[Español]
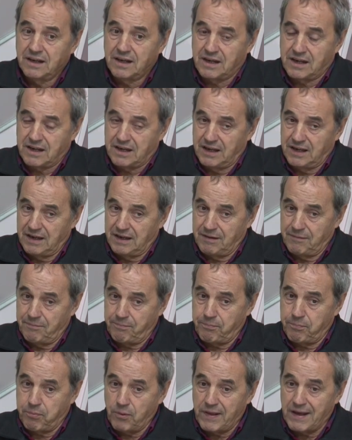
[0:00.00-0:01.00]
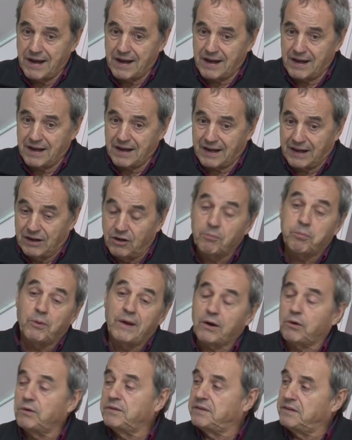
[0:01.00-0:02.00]
que, pueda, que no
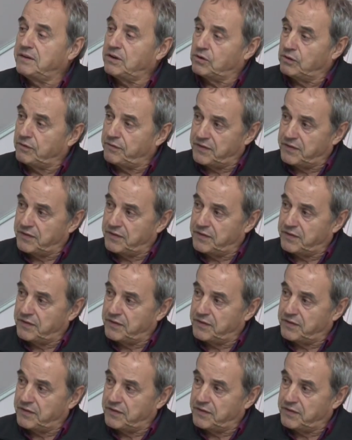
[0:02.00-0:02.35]
pueda coincidir con